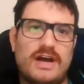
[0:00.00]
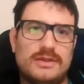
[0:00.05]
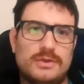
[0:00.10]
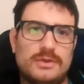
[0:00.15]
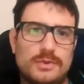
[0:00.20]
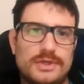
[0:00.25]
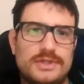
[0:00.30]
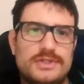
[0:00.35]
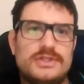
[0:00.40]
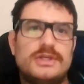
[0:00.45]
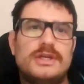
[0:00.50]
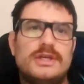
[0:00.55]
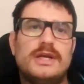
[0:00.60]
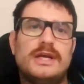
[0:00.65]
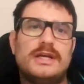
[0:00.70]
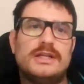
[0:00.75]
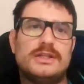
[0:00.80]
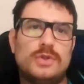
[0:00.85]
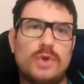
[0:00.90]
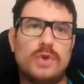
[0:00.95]
à noite,
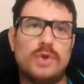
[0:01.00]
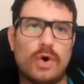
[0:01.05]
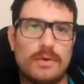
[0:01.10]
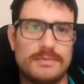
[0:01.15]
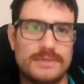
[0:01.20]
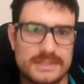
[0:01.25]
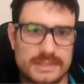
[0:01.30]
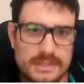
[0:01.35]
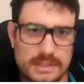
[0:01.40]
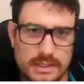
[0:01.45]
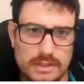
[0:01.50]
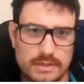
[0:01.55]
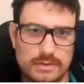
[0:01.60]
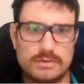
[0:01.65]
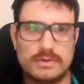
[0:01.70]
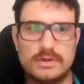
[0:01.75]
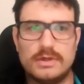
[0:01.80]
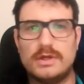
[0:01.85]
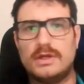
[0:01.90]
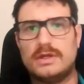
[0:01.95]
dorme
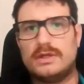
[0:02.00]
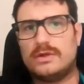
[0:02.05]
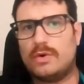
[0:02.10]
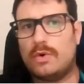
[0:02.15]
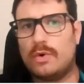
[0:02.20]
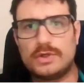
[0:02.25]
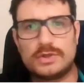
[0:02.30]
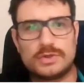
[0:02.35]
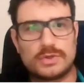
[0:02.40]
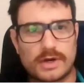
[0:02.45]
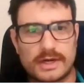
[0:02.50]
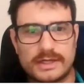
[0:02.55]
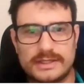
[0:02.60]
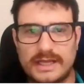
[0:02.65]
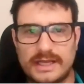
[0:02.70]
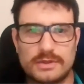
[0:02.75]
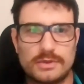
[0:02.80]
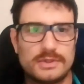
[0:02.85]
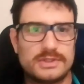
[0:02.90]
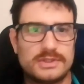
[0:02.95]
cedo, 8 horas
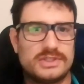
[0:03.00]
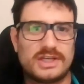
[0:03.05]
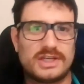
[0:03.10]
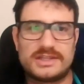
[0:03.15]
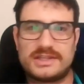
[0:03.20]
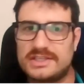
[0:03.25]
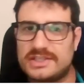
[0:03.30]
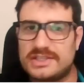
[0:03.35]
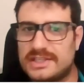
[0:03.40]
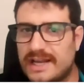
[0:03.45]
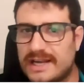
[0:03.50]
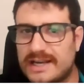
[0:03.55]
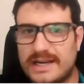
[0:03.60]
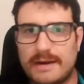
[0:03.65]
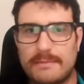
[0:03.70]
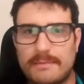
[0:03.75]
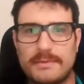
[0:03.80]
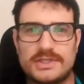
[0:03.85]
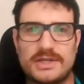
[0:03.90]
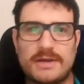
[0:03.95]
da noite já esteja na
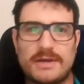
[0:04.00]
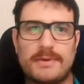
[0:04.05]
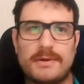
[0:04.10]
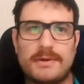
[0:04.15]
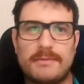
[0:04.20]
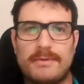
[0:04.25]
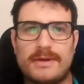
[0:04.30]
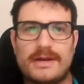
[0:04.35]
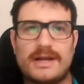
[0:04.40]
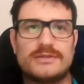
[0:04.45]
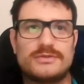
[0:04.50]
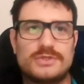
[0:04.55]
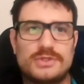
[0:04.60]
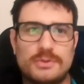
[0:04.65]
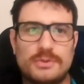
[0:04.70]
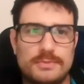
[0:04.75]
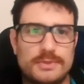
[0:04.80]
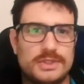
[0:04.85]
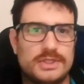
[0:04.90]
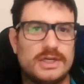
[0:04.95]
cama, já preparado com
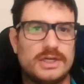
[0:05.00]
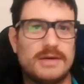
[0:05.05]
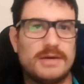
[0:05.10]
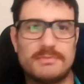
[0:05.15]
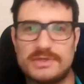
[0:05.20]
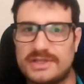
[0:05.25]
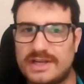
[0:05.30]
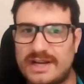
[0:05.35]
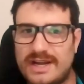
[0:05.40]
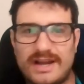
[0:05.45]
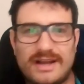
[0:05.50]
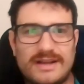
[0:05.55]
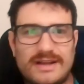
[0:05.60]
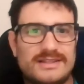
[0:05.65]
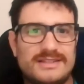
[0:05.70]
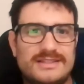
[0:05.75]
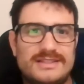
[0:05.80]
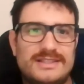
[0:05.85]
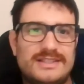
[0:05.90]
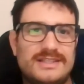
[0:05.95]
seu pijama, já
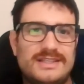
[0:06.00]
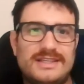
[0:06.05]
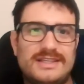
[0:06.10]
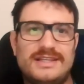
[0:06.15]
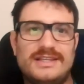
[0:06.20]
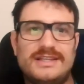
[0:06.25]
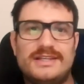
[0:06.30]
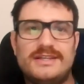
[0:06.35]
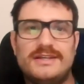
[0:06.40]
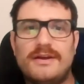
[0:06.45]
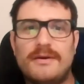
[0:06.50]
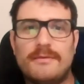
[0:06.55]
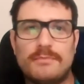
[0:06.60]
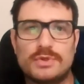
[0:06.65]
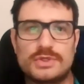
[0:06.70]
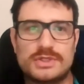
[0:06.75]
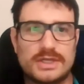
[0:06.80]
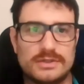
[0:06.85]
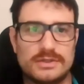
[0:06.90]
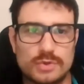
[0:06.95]
e, e,
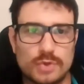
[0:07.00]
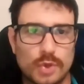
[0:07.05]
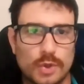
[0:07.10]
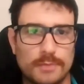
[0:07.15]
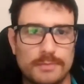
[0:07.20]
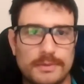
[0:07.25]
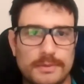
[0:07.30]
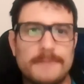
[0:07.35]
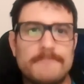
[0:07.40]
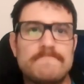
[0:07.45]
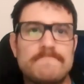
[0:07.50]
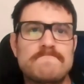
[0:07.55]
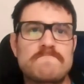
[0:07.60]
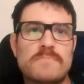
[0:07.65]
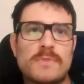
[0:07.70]
buscando dormir